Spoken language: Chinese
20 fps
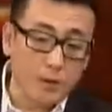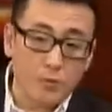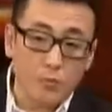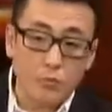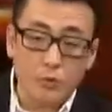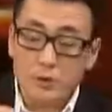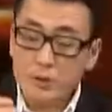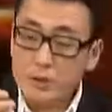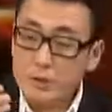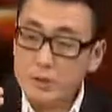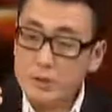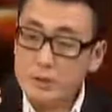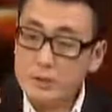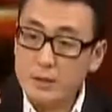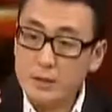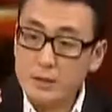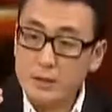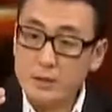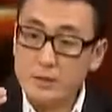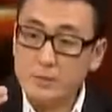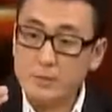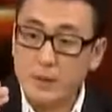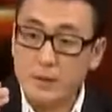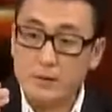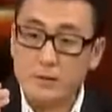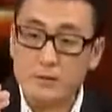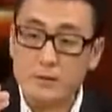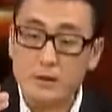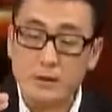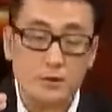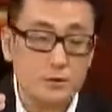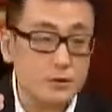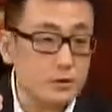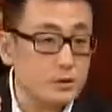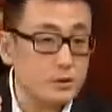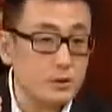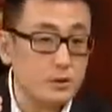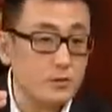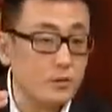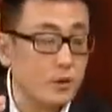我那天在那晚参考消
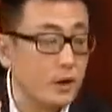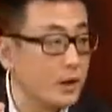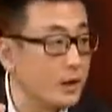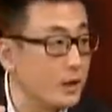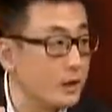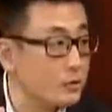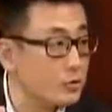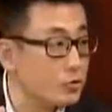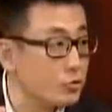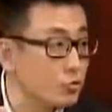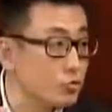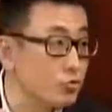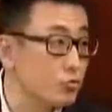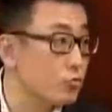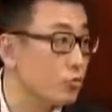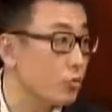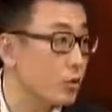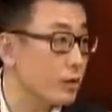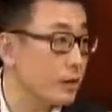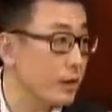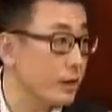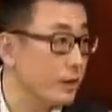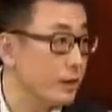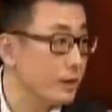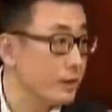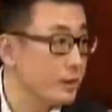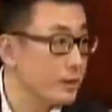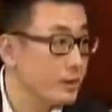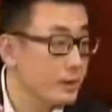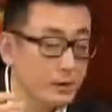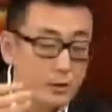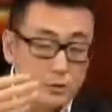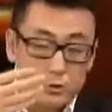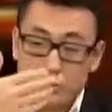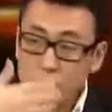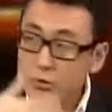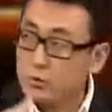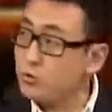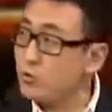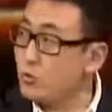息里，我还看着说中国的，
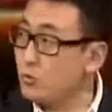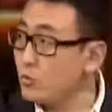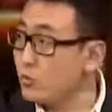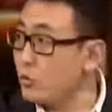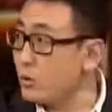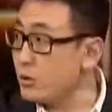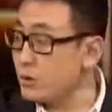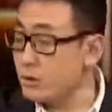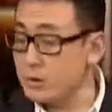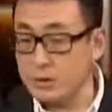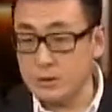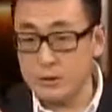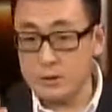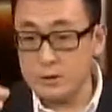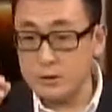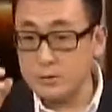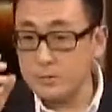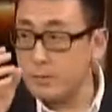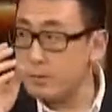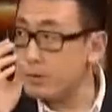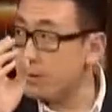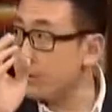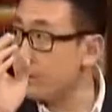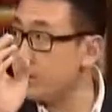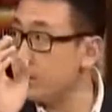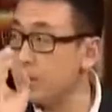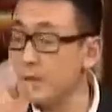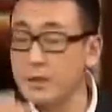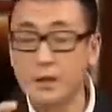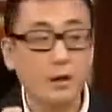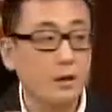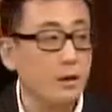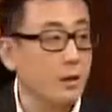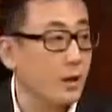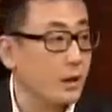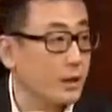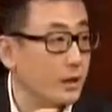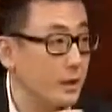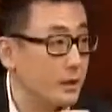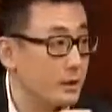说中国的这个什么银行
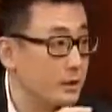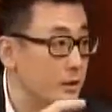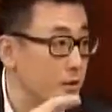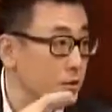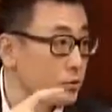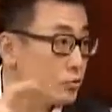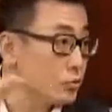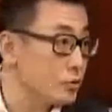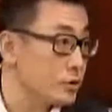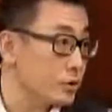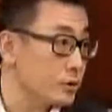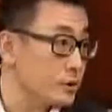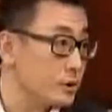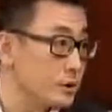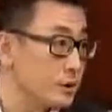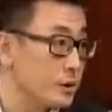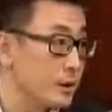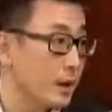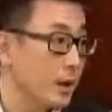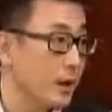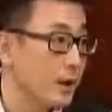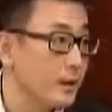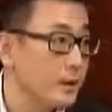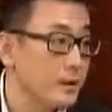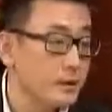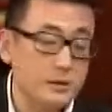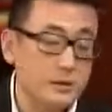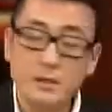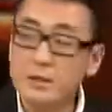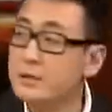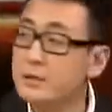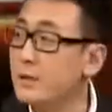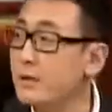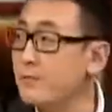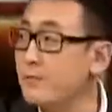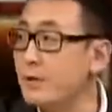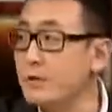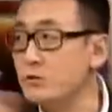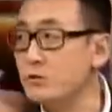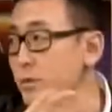啊，给这个中小企业啊，现在
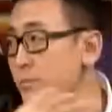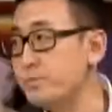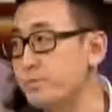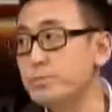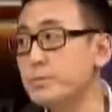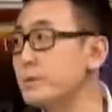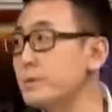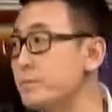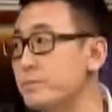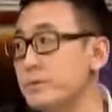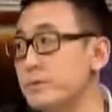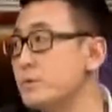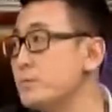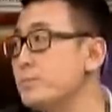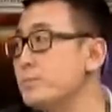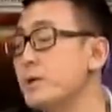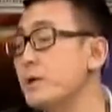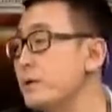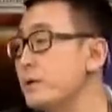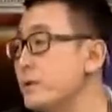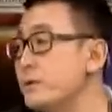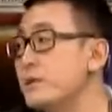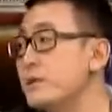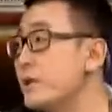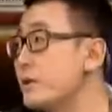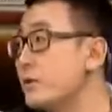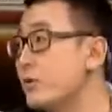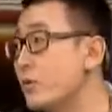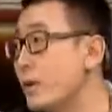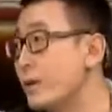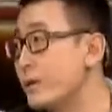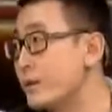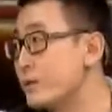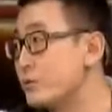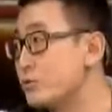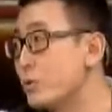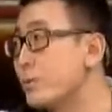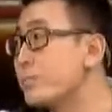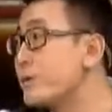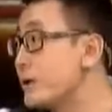完全不可不就不可能贷到款的，
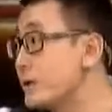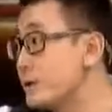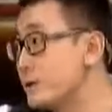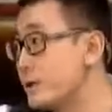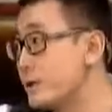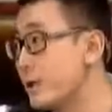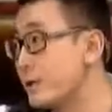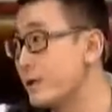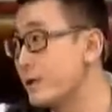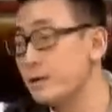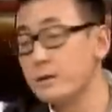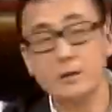绝不给你钱